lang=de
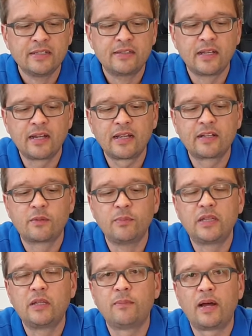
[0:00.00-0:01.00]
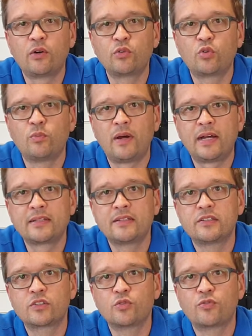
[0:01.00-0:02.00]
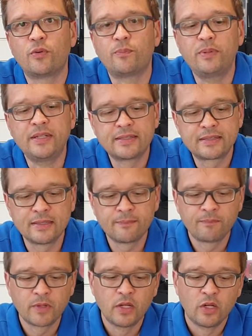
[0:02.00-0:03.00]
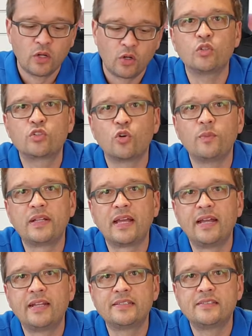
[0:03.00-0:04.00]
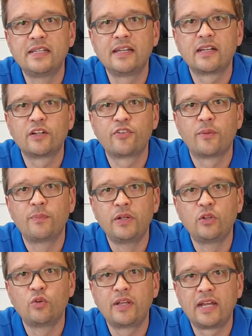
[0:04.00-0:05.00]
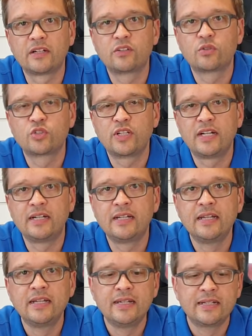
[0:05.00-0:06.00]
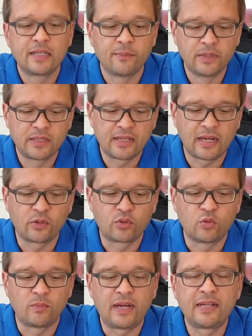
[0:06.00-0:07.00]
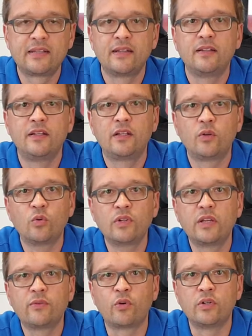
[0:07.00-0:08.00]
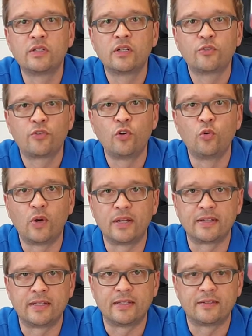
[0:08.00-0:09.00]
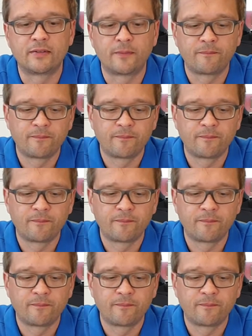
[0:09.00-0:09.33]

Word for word: direkt mit dem Automaten zu verbinden und somit eine sichere Verbindung herzustellen, damit der Automat nicht ungewollt verloren geht.